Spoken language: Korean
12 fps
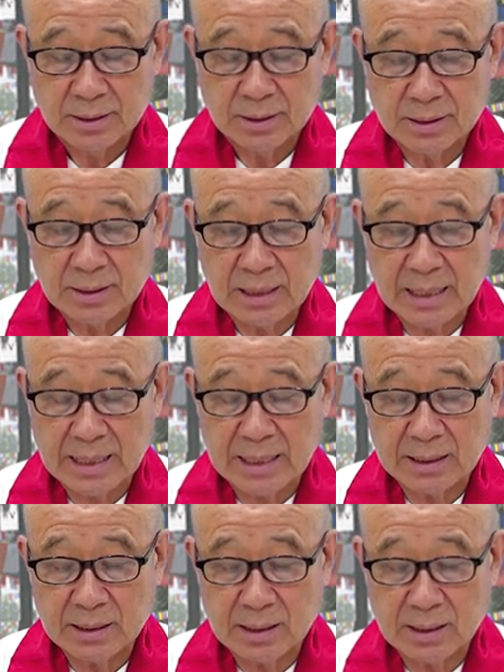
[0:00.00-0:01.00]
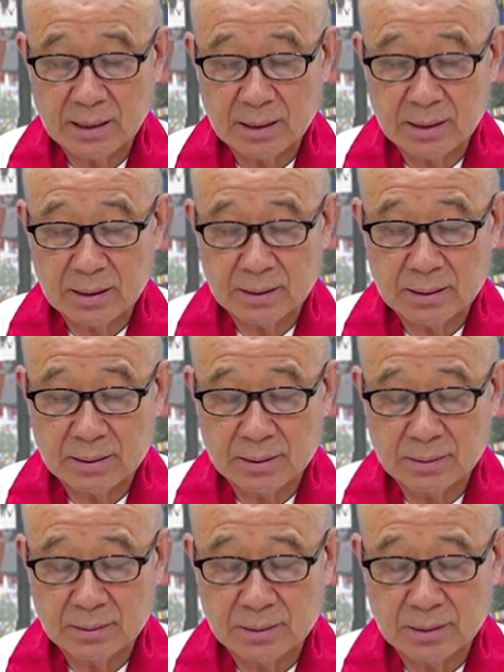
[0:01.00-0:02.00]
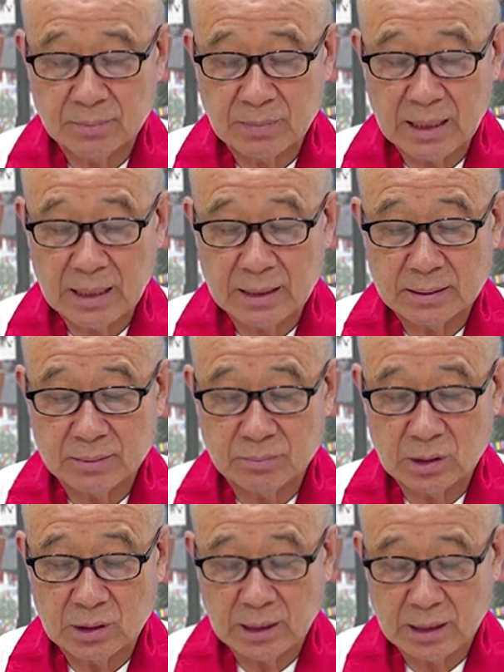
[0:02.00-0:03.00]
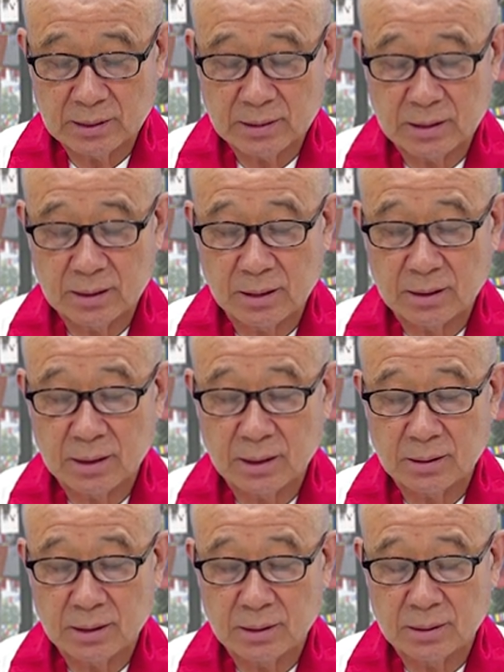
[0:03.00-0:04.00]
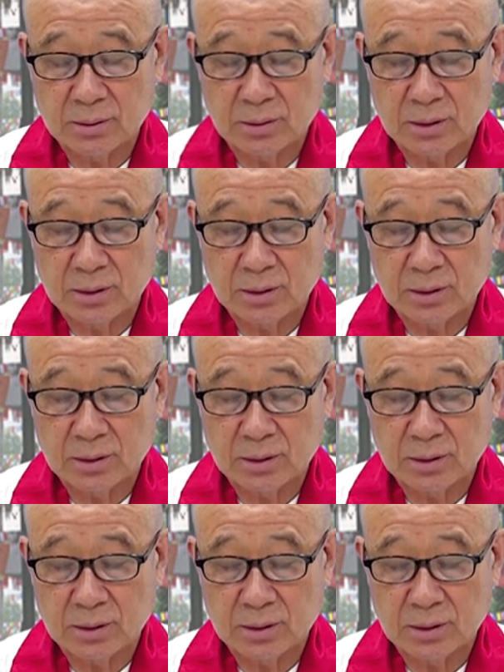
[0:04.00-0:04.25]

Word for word: 그러니까 아리아 그 말은 밑에 이제 1개의그